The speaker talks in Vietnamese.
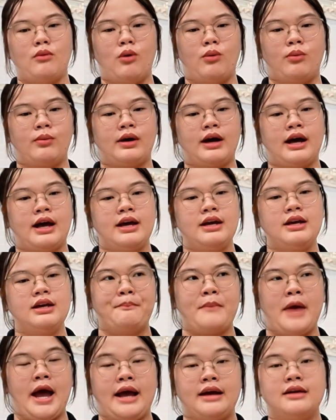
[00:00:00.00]
một cái
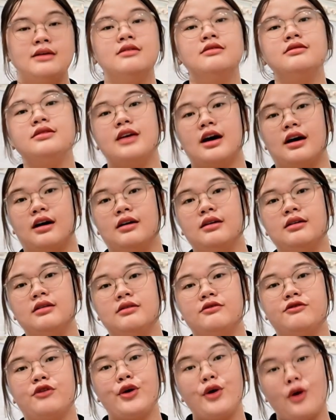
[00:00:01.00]
bản hướng dẫn
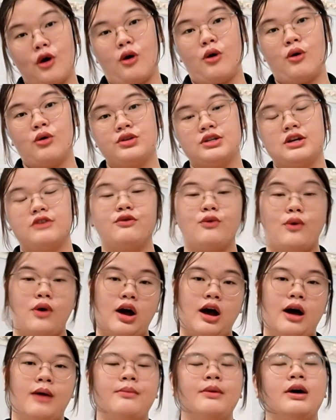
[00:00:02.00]
phối đồ cho phù
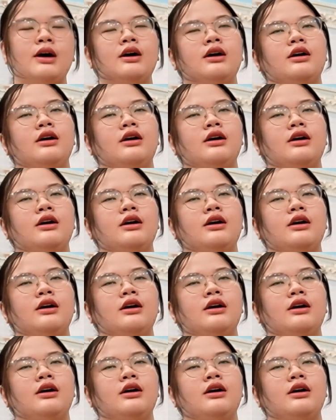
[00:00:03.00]
hợp